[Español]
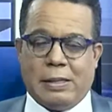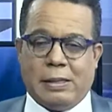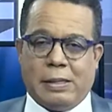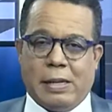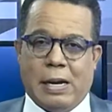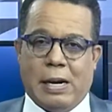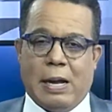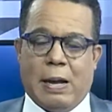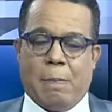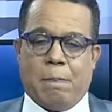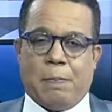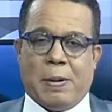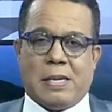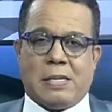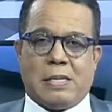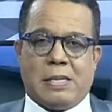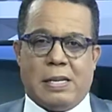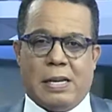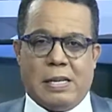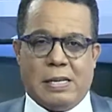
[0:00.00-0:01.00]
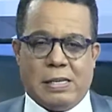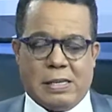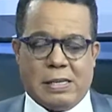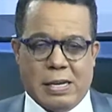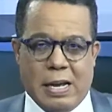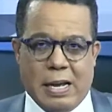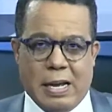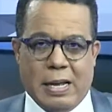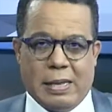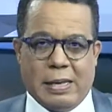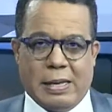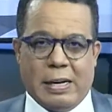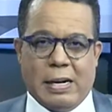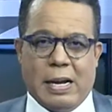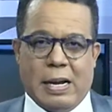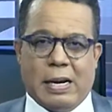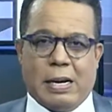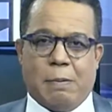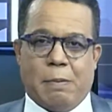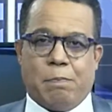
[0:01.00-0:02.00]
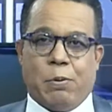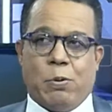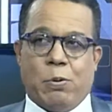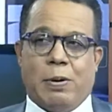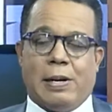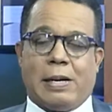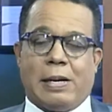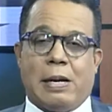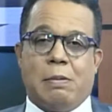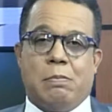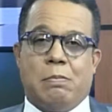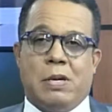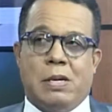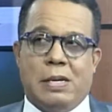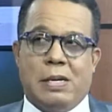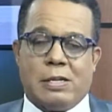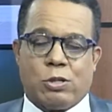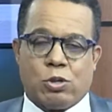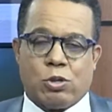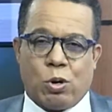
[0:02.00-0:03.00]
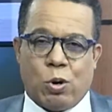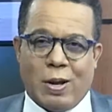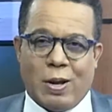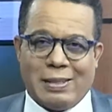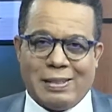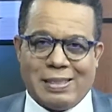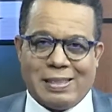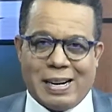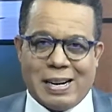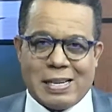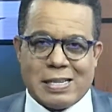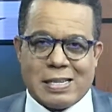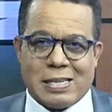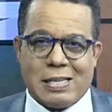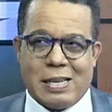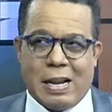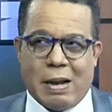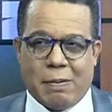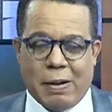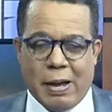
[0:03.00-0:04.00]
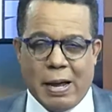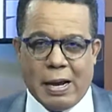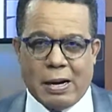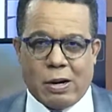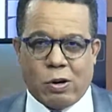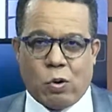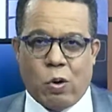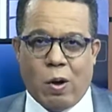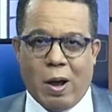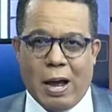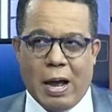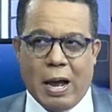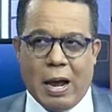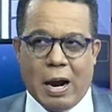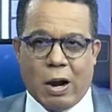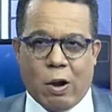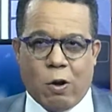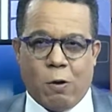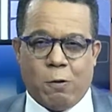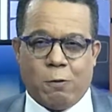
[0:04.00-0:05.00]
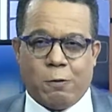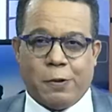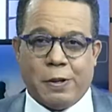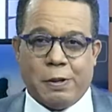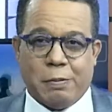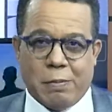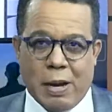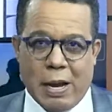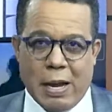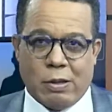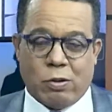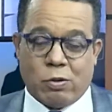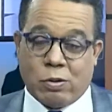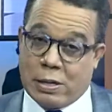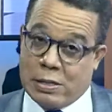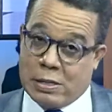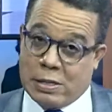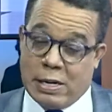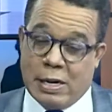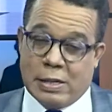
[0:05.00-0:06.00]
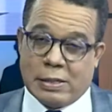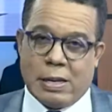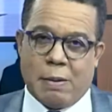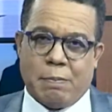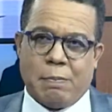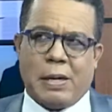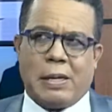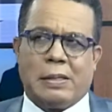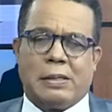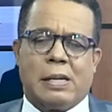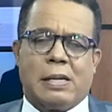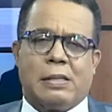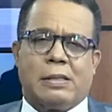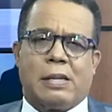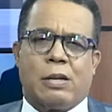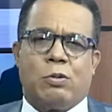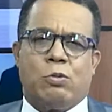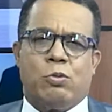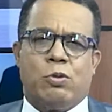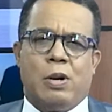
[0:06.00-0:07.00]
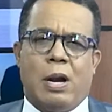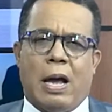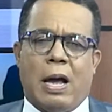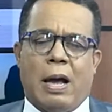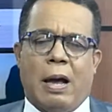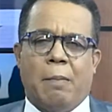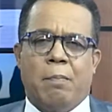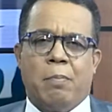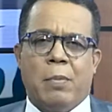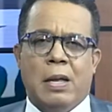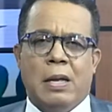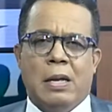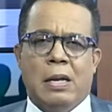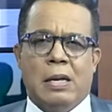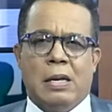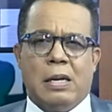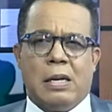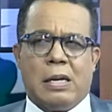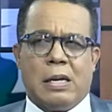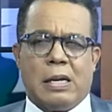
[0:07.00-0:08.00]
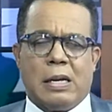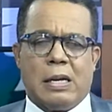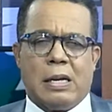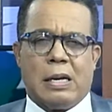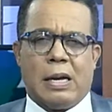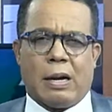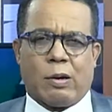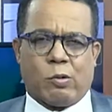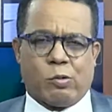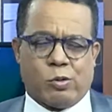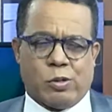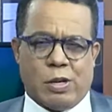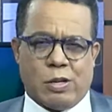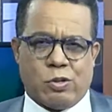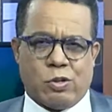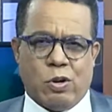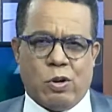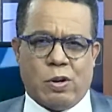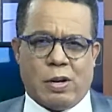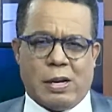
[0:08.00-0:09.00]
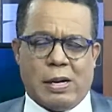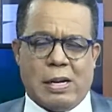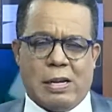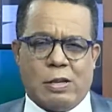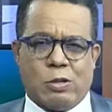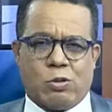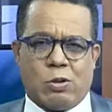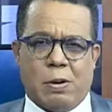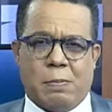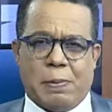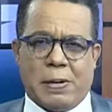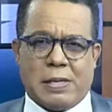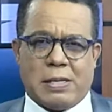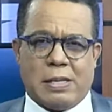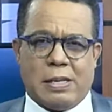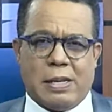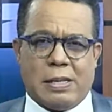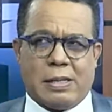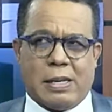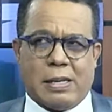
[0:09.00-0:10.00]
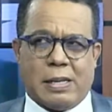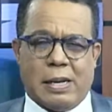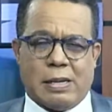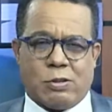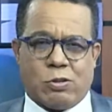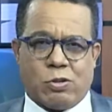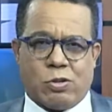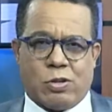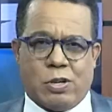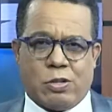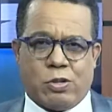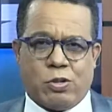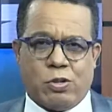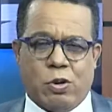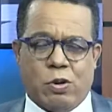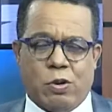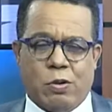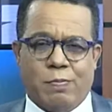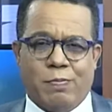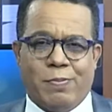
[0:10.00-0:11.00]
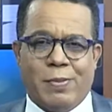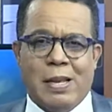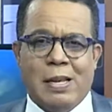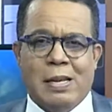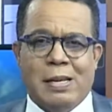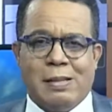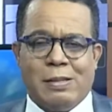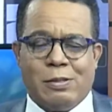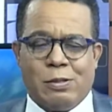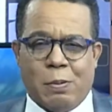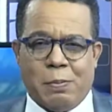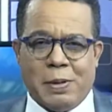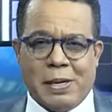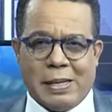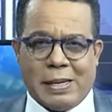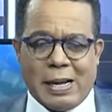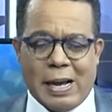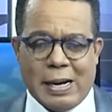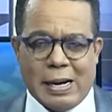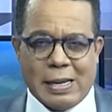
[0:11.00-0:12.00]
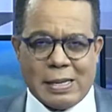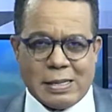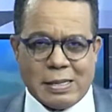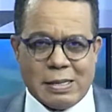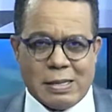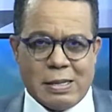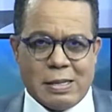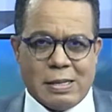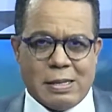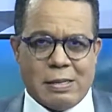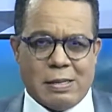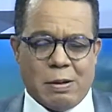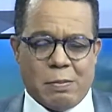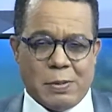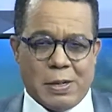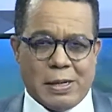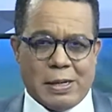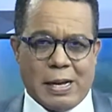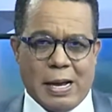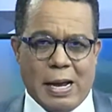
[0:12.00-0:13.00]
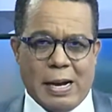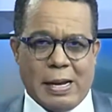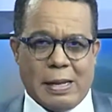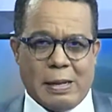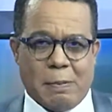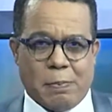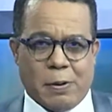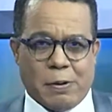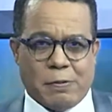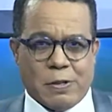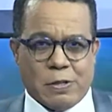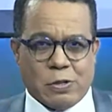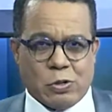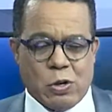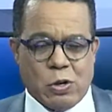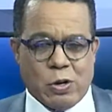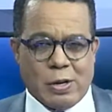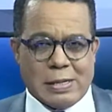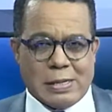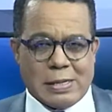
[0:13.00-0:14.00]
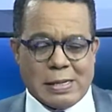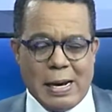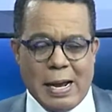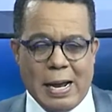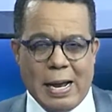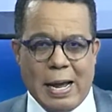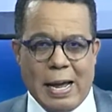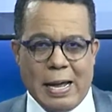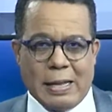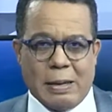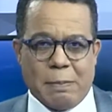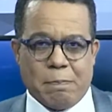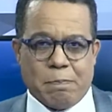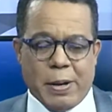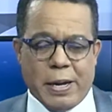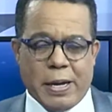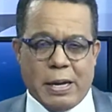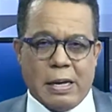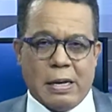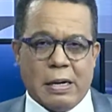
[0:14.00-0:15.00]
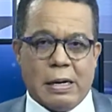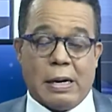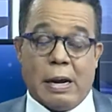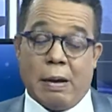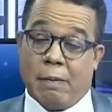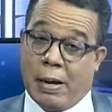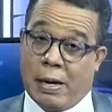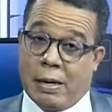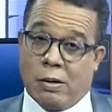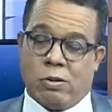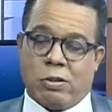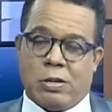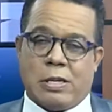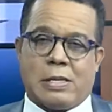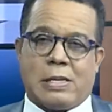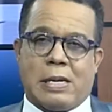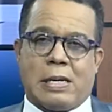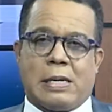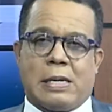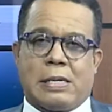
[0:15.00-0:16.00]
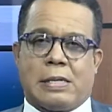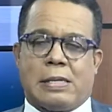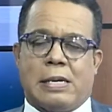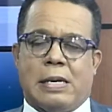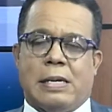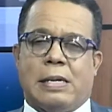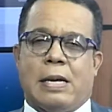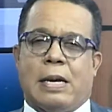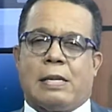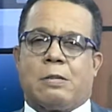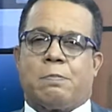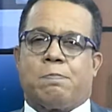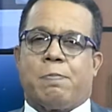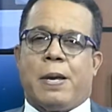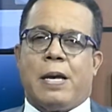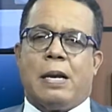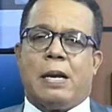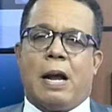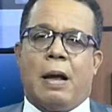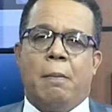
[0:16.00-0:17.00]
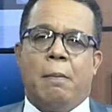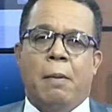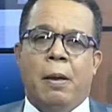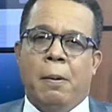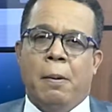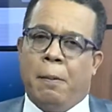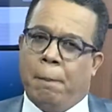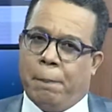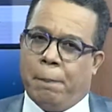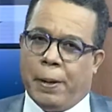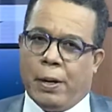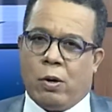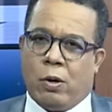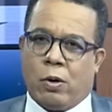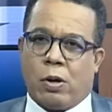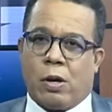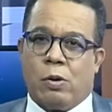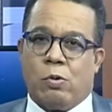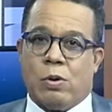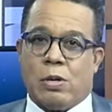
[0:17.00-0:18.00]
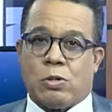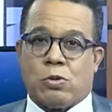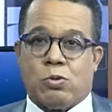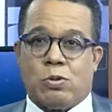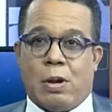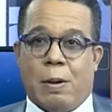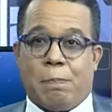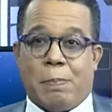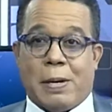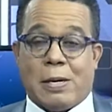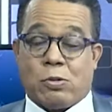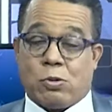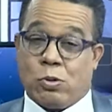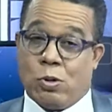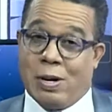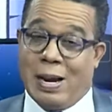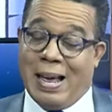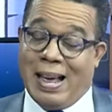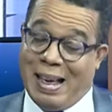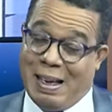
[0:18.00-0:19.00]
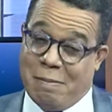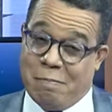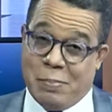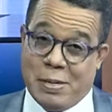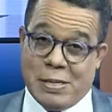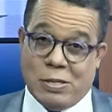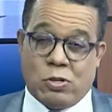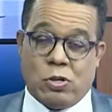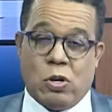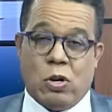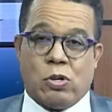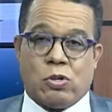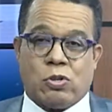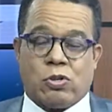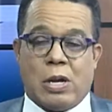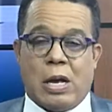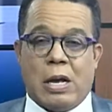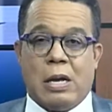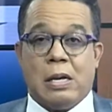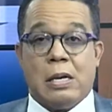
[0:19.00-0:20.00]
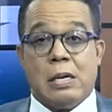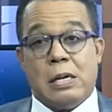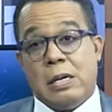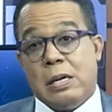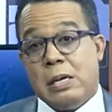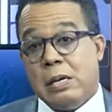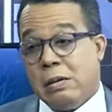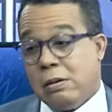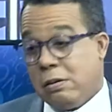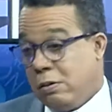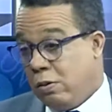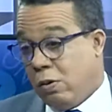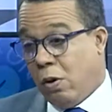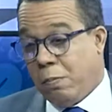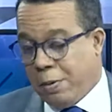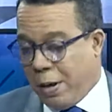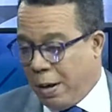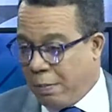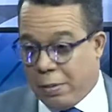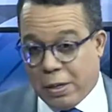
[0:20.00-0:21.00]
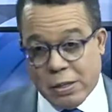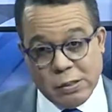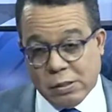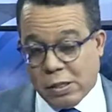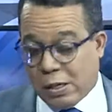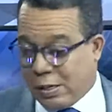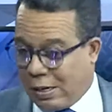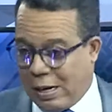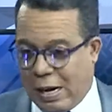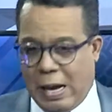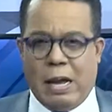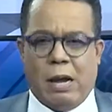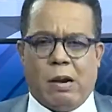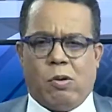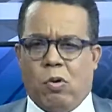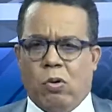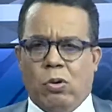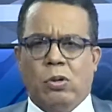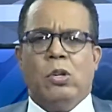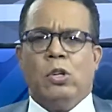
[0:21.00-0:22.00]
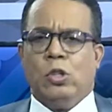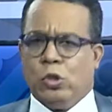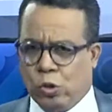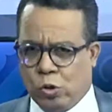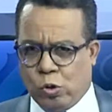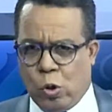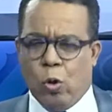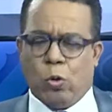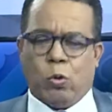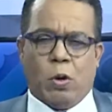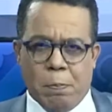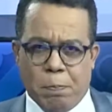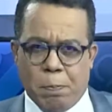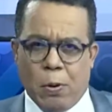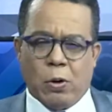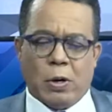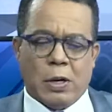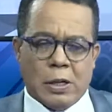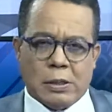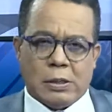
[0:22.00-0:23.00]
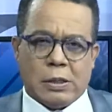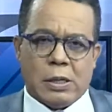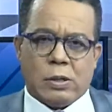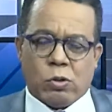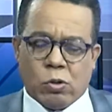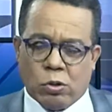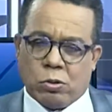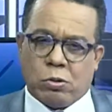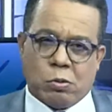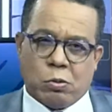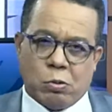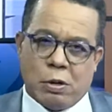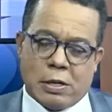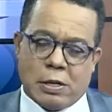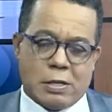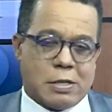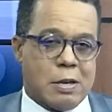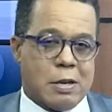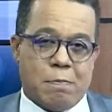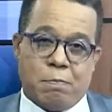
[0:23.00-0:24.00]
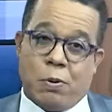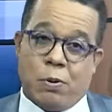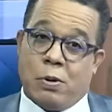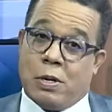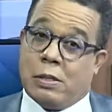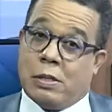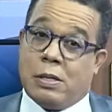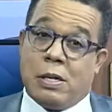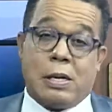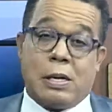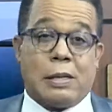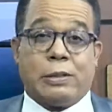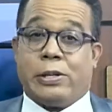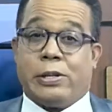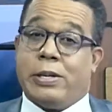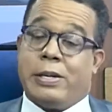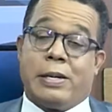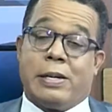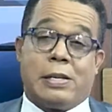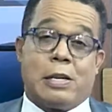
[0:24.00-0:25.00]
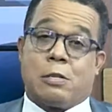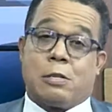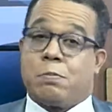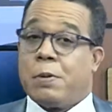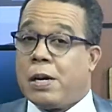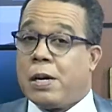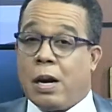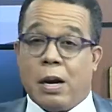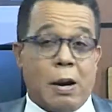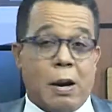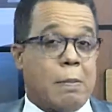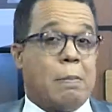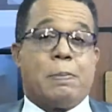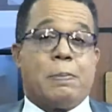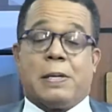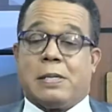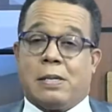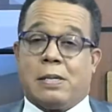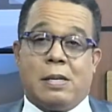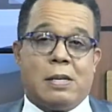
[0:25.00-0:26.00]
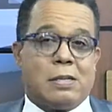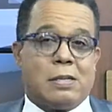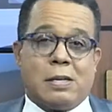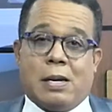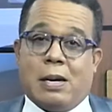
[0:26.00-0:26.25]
a la presidencia de la República. El ministro Andrés Navarro ha confirmado que ciertamente ante una eh, acusación que le hizo el presidente de la Asociación Dominicana, eh, Dominicana de Profesores, la ADP, Navarro dice que sí, que aspira, pero que no es una persona ambiciosa y obviamente, claro, todo el político, todo el que esté en política, tiene que aspirar a la presidencia de la